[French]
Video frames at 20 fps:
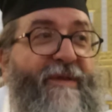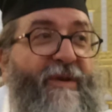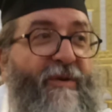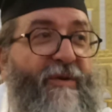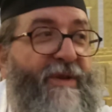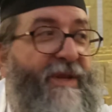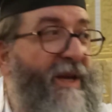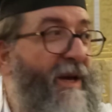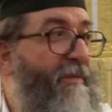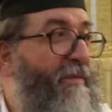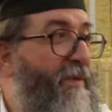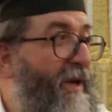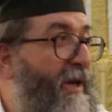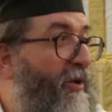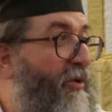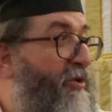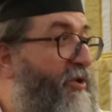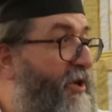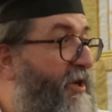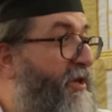On est après
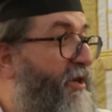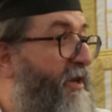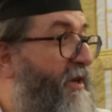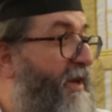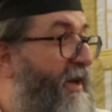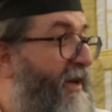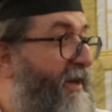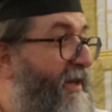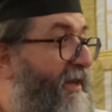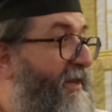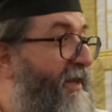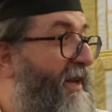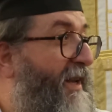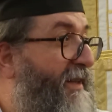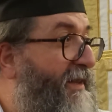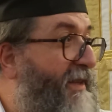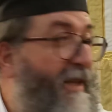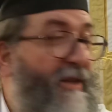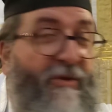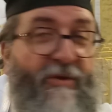Rosh Hashanah, qui était la
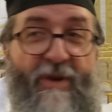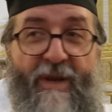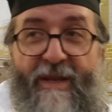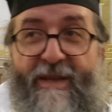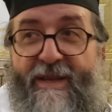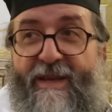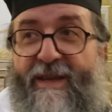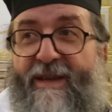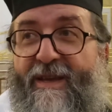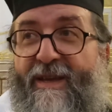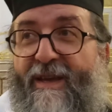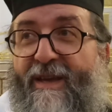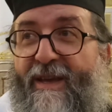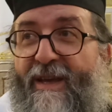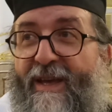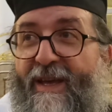tête de l'année.